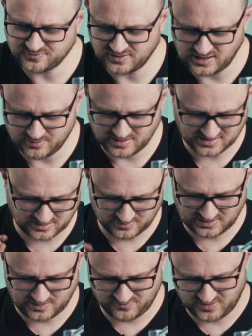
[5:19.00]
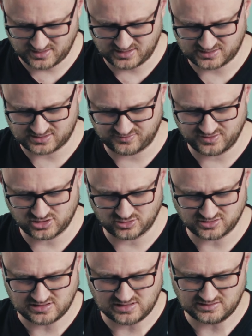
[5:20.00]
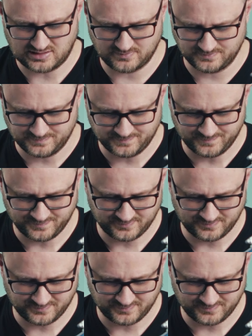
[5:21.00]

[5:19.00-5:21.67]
Filetmesser, mit dem wir jetzt Fisch auseinandernehmen,